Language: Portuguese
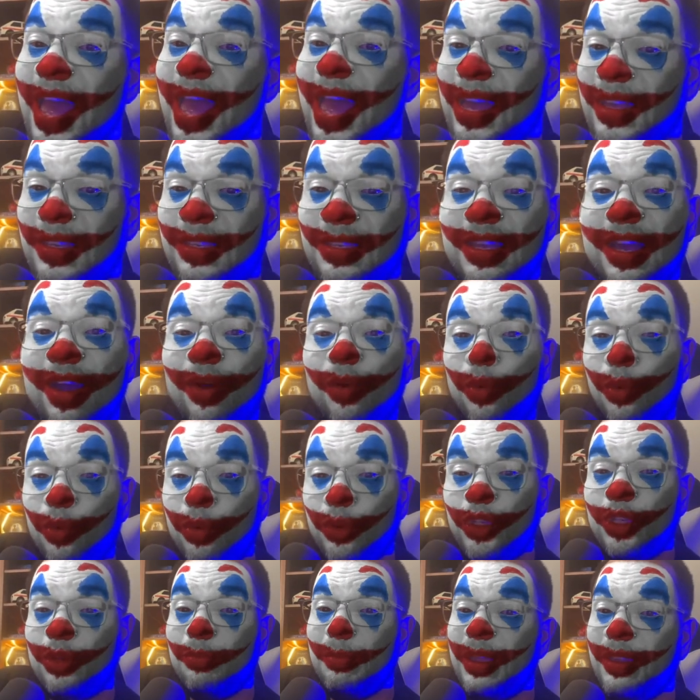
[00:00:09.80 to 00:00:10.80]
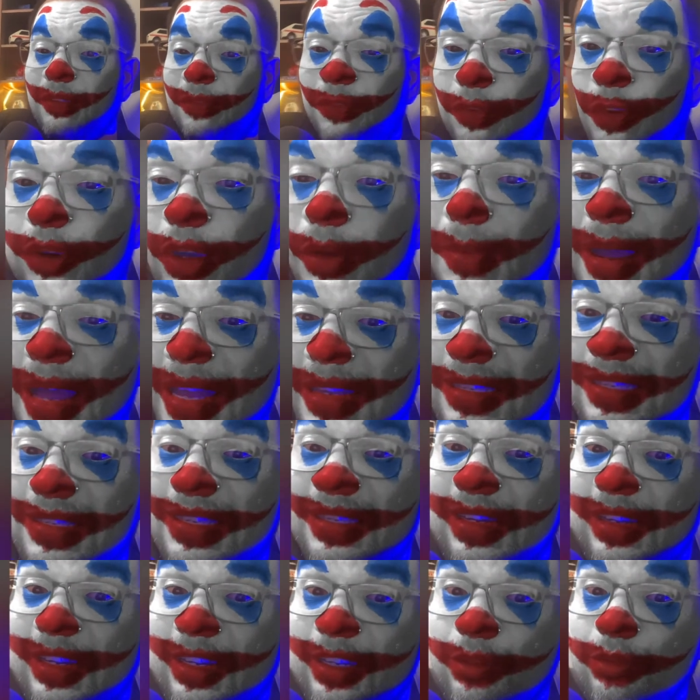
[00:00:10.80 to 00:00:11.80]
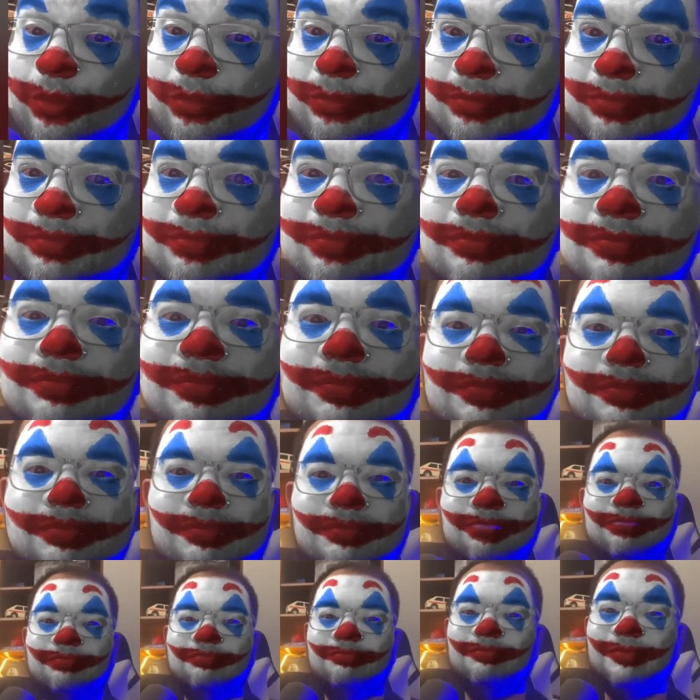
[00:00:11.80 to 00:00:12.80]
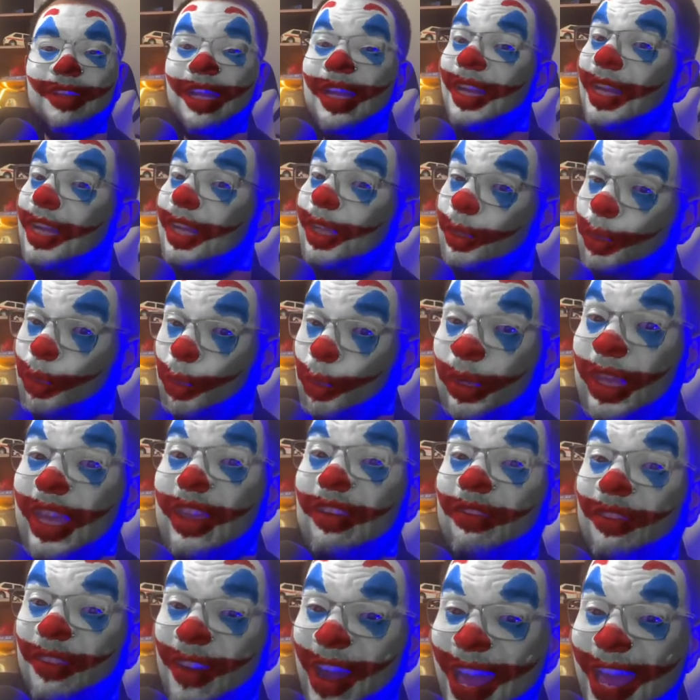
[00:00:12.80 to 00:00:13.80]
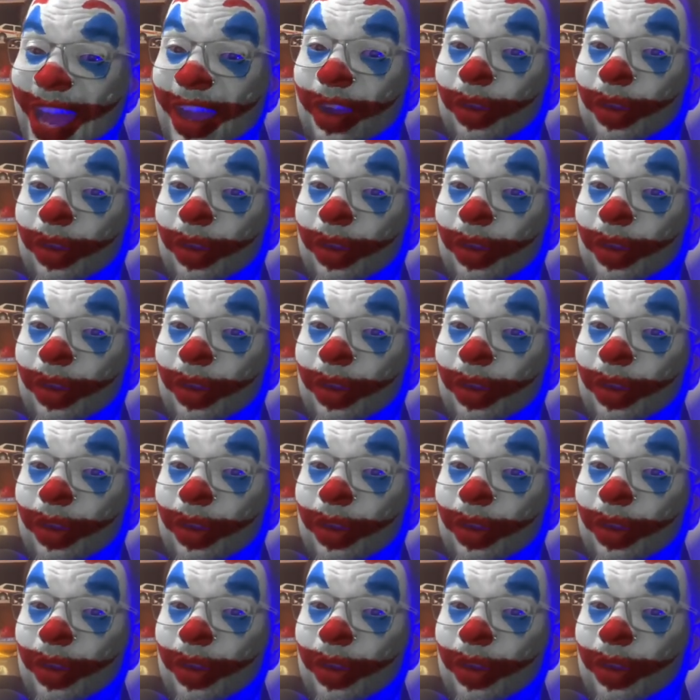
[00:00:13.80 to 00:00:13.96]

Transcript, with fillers: essa última informação do que vai